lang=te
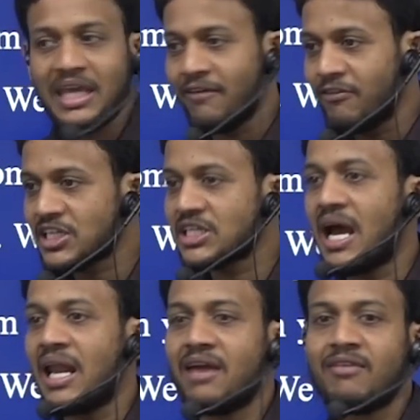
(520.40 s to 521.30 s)
ఈ
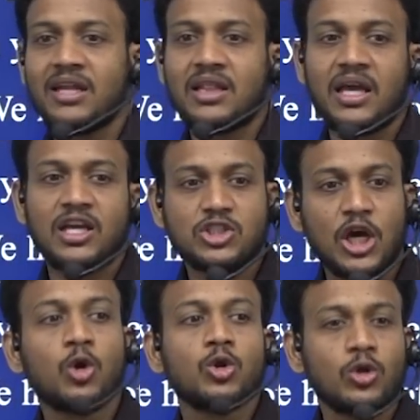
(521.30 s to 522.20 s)
విషయాలు ఏవైతే
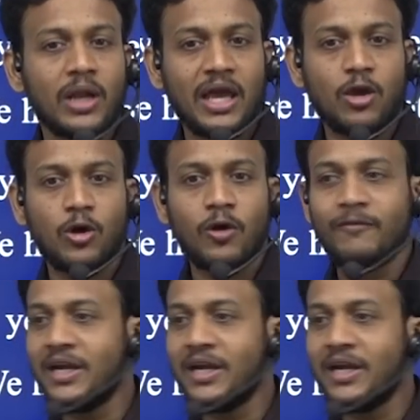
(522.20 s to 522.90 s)
జరుగుతున్నాయో